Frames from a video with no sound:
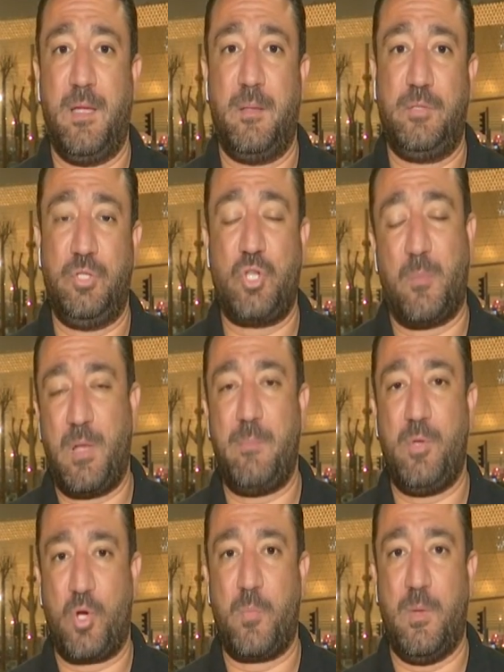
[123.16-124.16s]
ديشامب لم
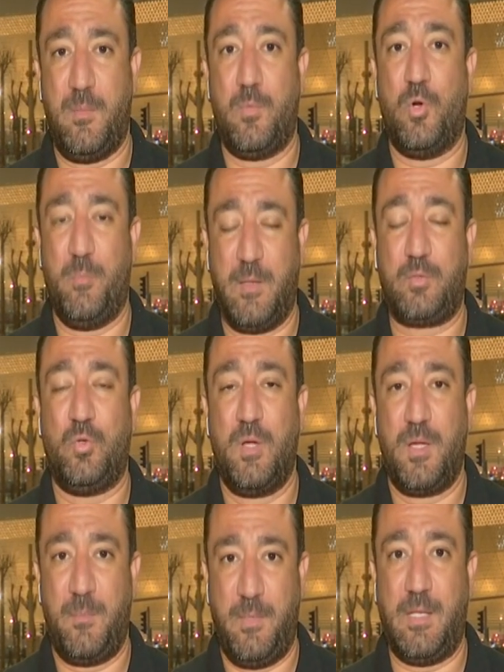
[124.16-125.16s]
يكمل مهمته
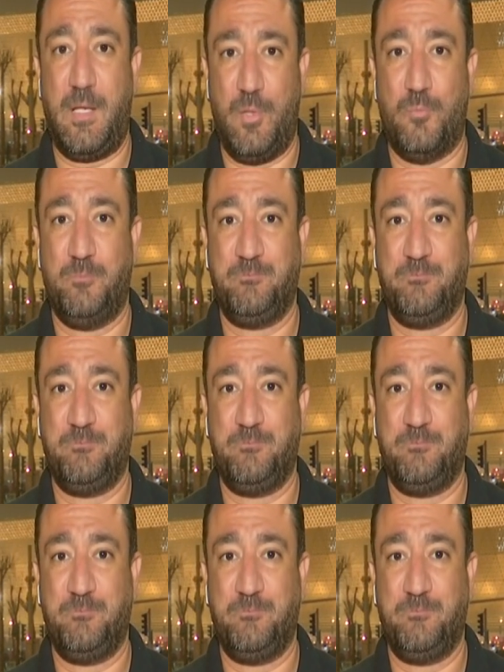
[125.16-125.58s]
من اليوم